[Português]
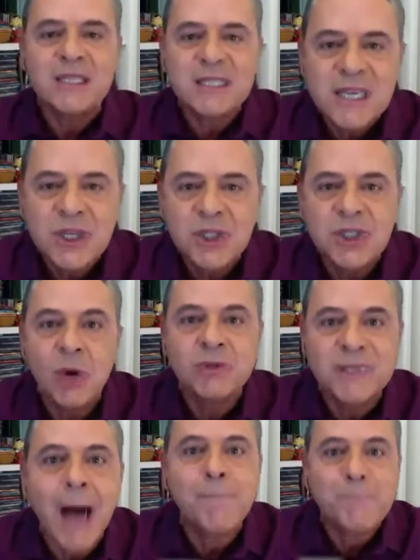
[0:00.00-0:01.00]
É um
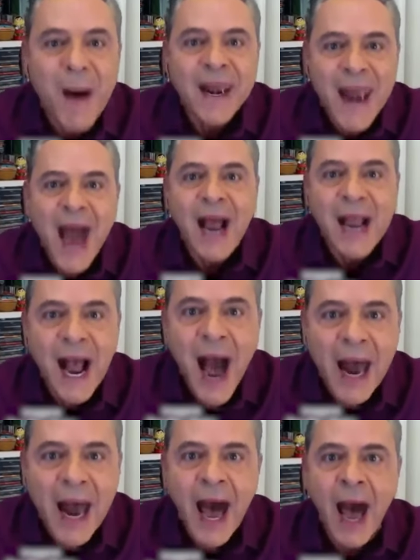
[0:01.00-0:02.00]
assinte, é um tapa
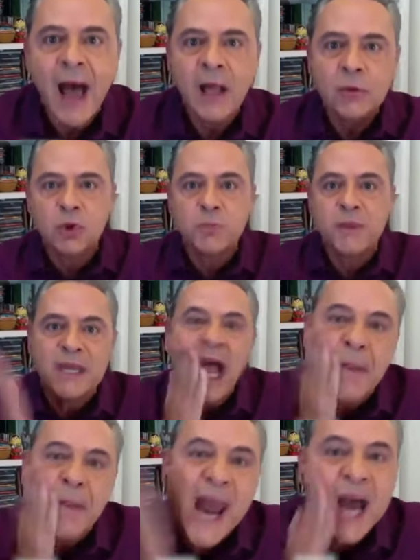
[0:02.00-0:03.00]
na cara
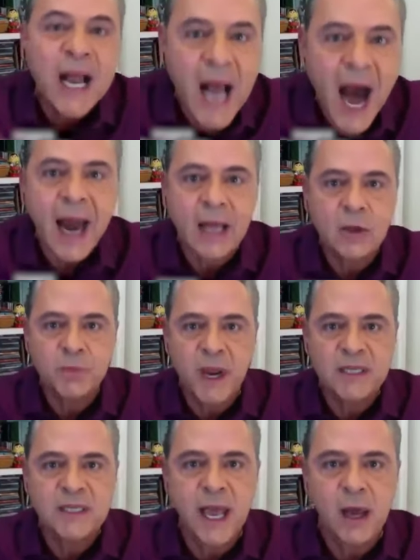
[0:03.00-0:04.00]
dos tapa na
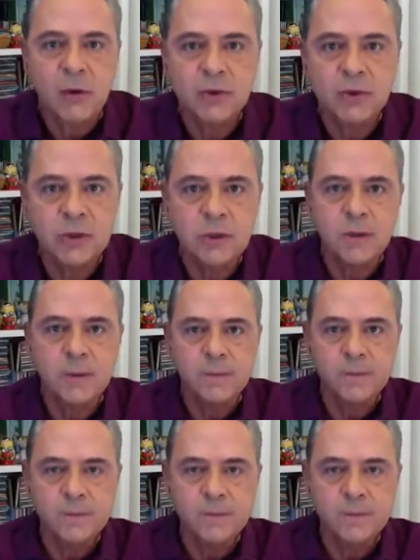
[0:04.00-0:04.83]
cara dos brasileiros.